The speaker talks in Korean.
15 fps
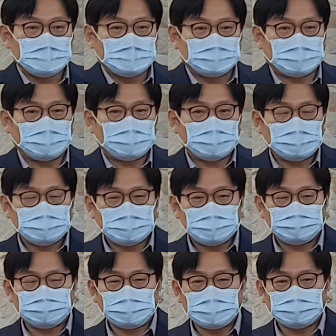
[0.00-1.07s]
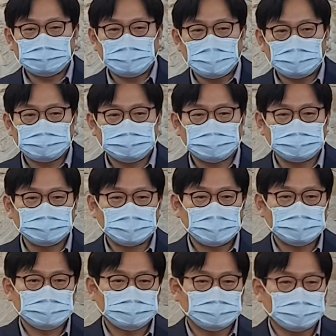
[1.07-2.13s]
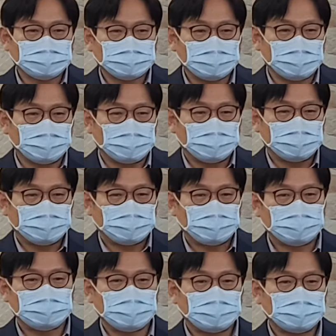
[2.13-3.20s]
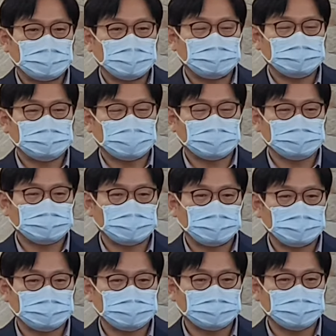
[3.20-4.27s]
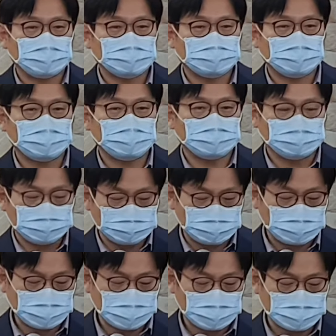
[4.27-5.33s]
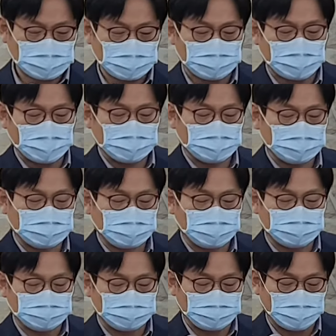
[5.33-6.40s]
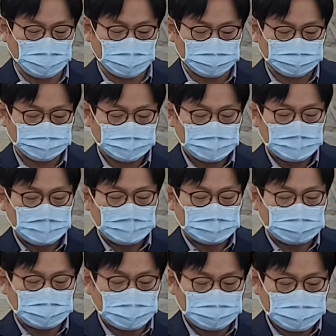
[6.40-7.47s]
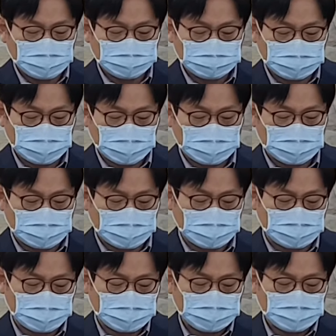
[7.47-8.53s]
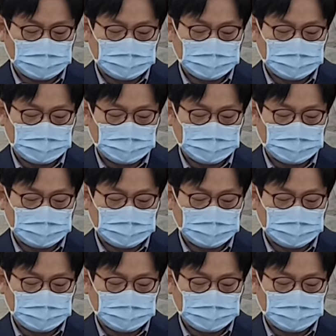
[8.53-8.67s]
나라가 부강국하고 전쟁에서 졌고 혼란한 상태 속에서 우시아가 왕이 되었는데 그나마 우시아가